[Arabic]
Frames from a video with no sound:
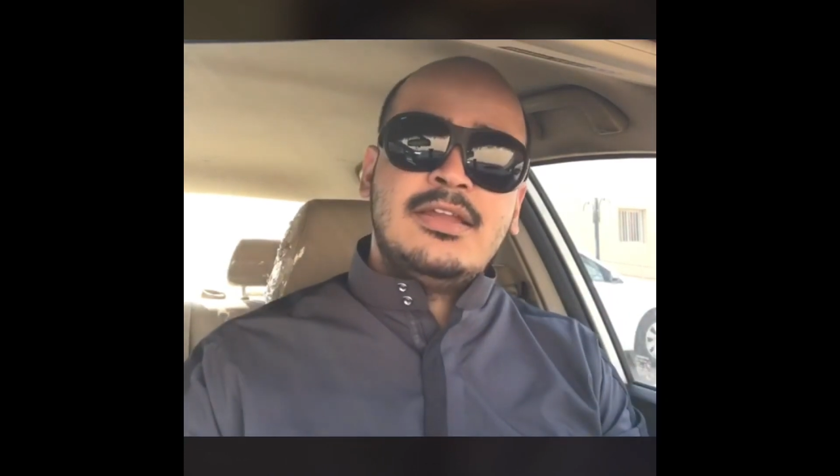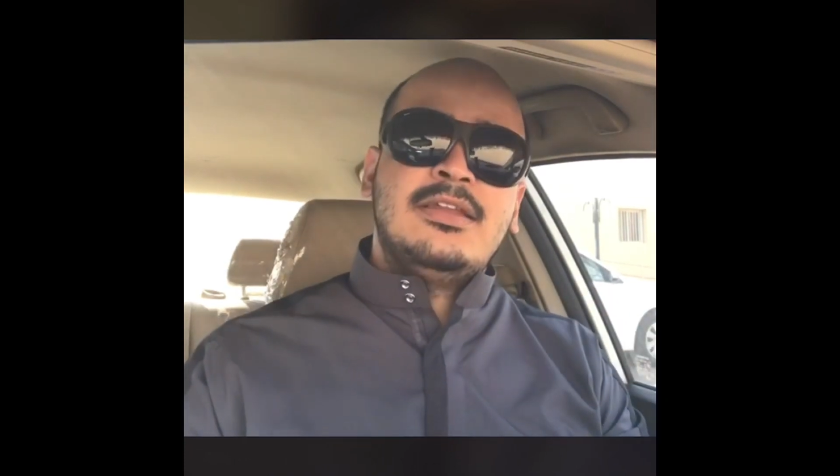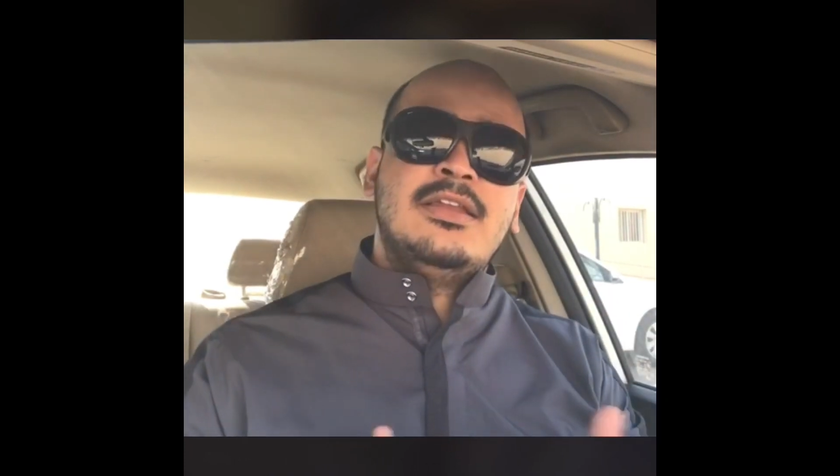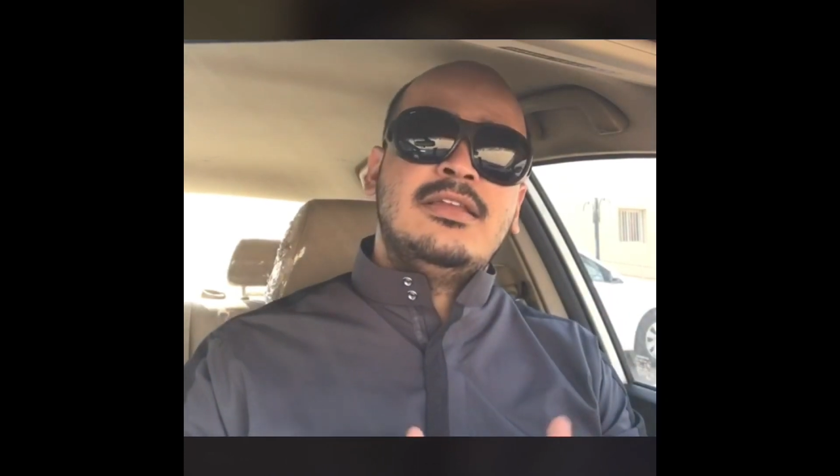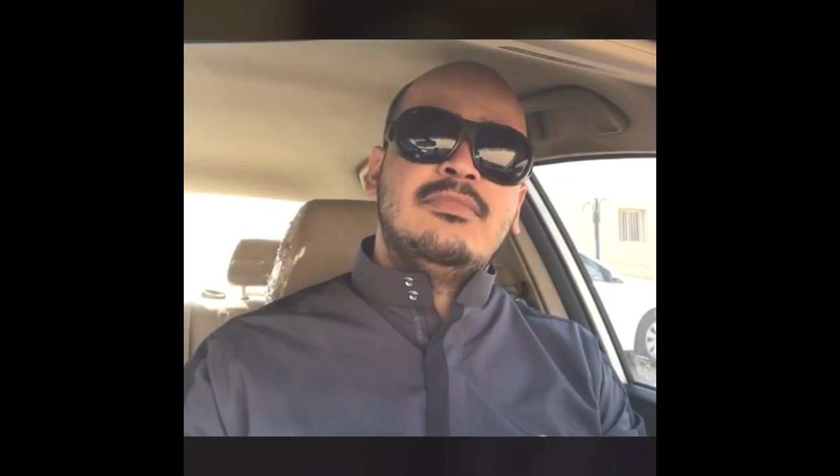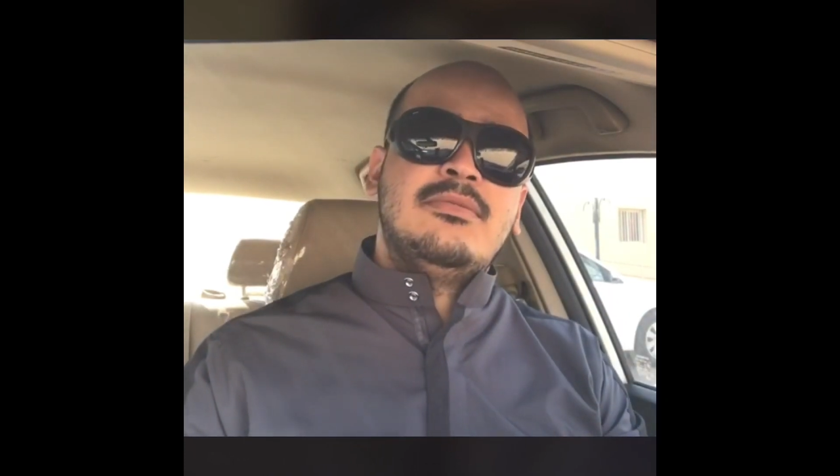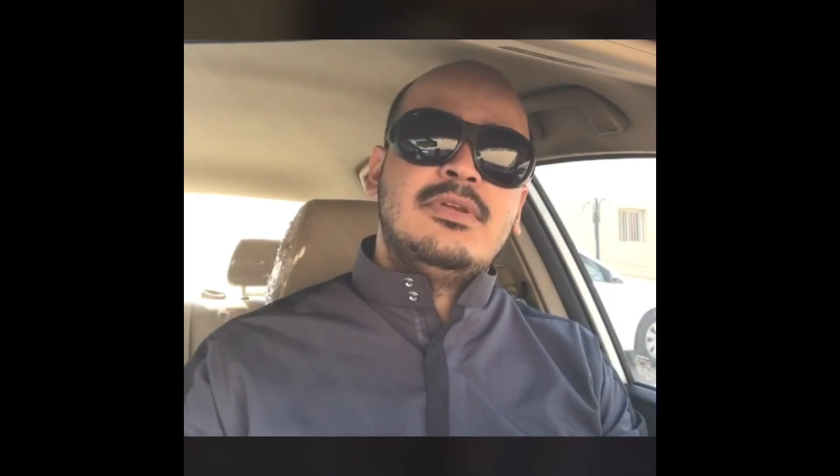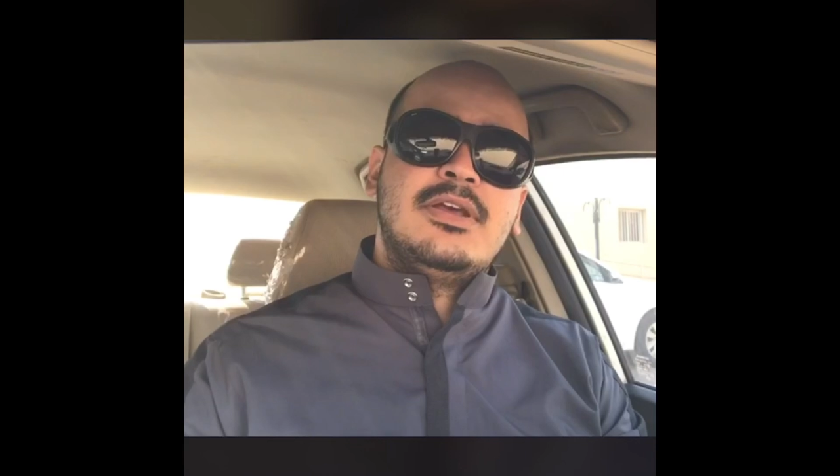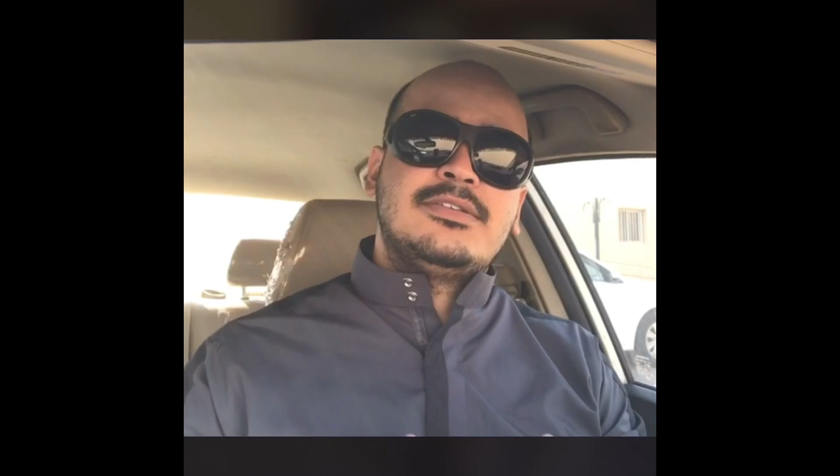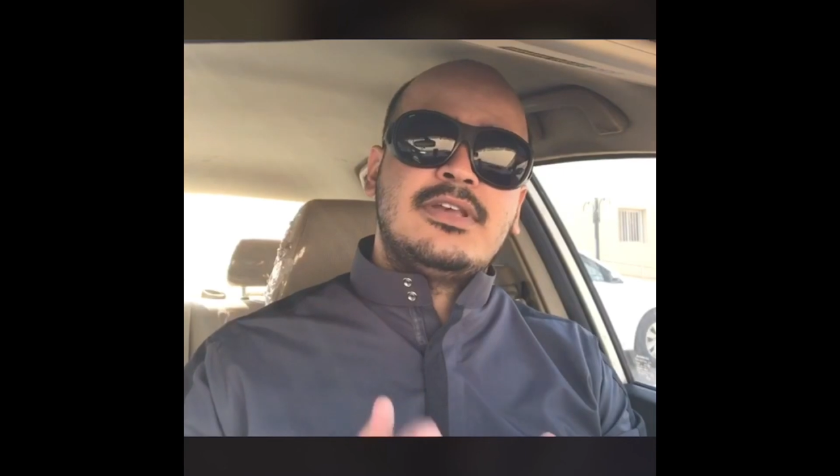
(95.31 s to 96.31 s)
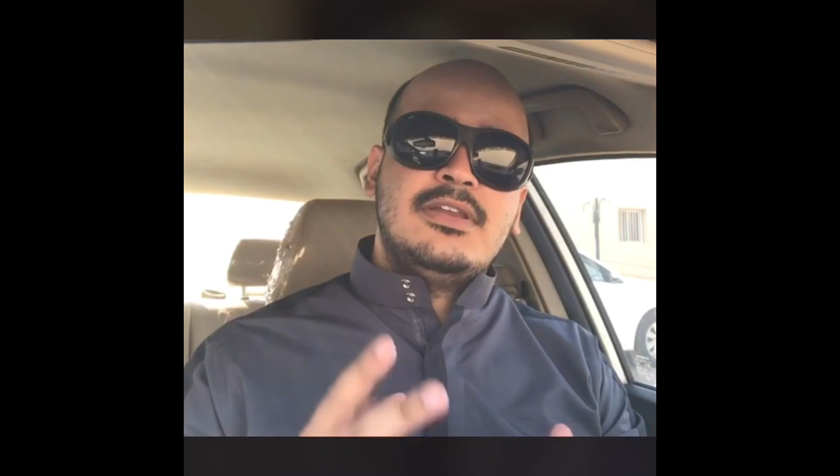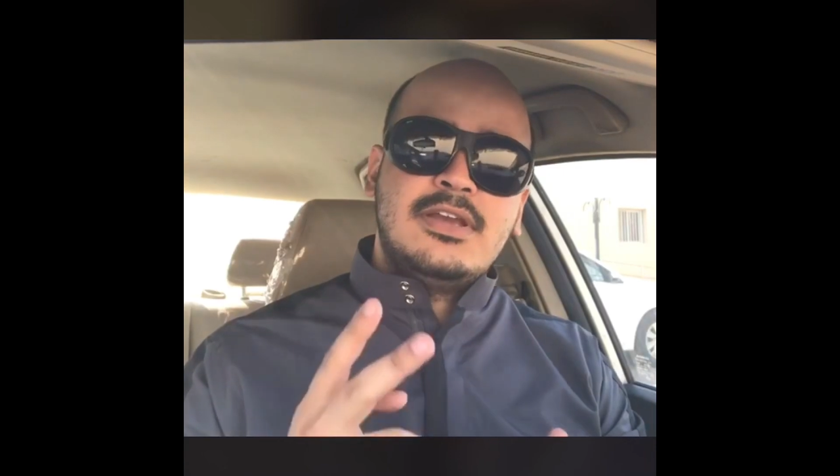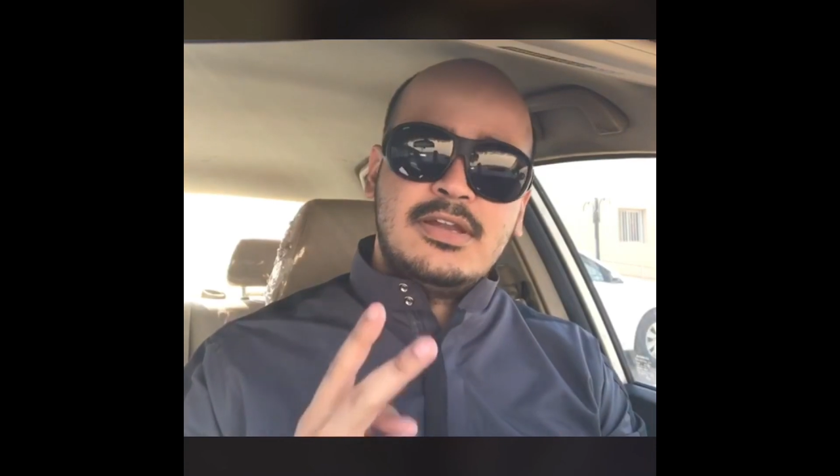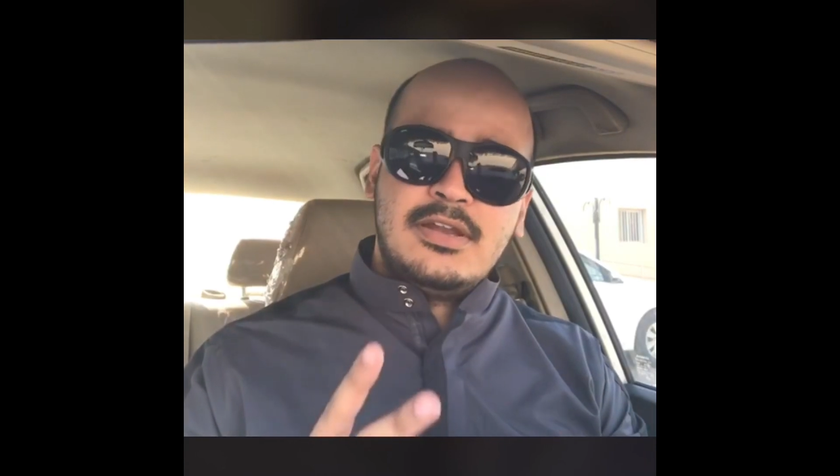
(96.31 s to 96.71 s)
أن الإمام الغزالي كان